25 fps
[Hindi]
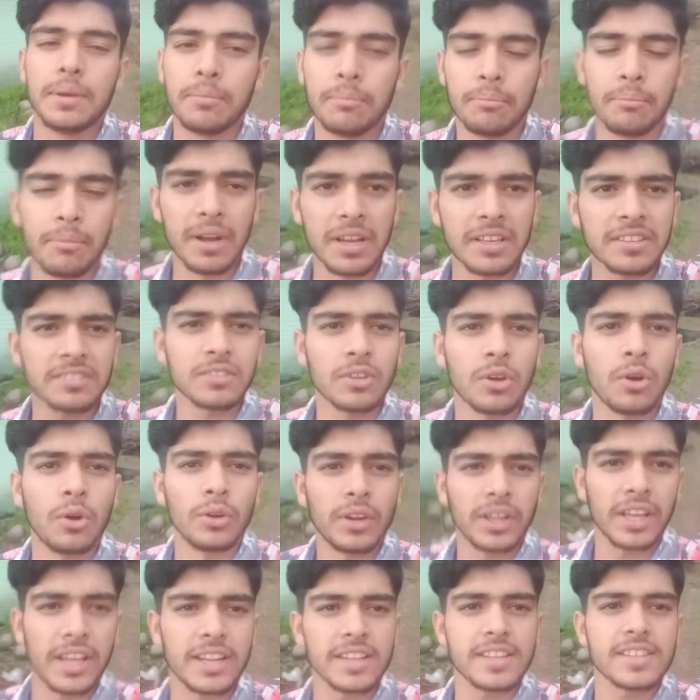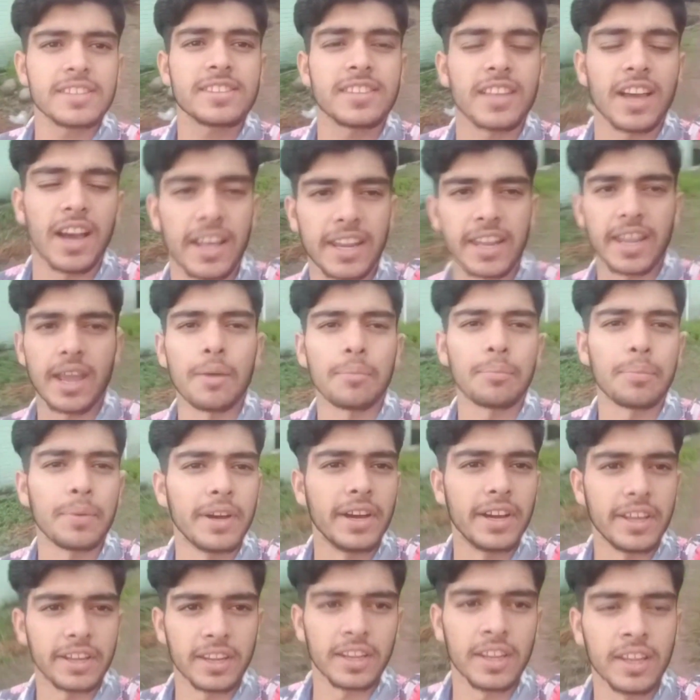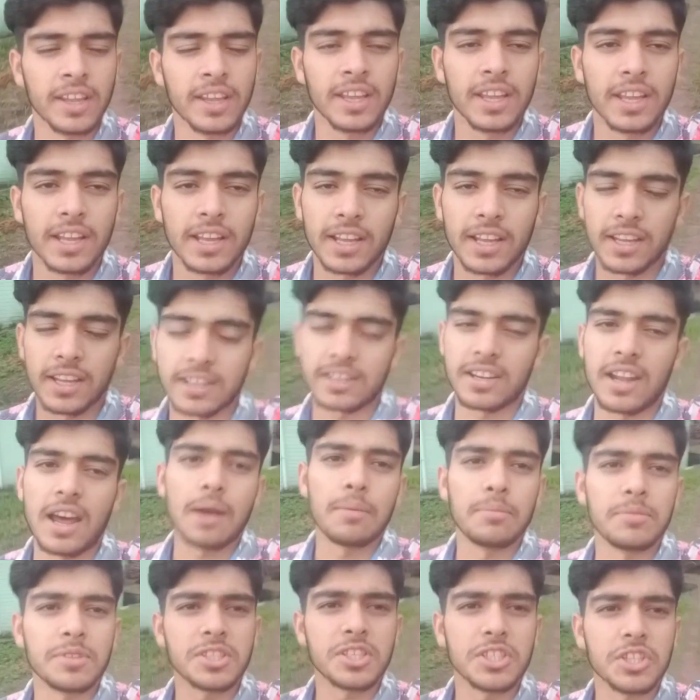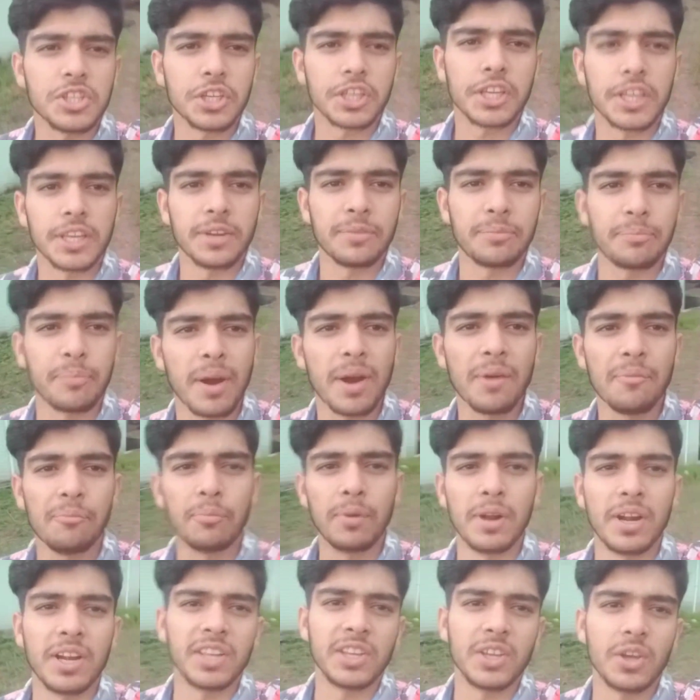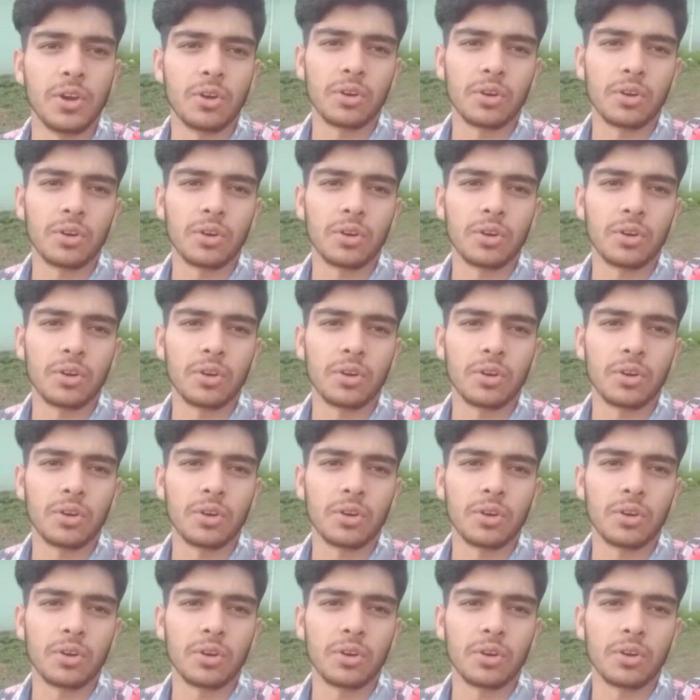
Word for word: मस्त होने सारे पर राम जी की कृपा बनी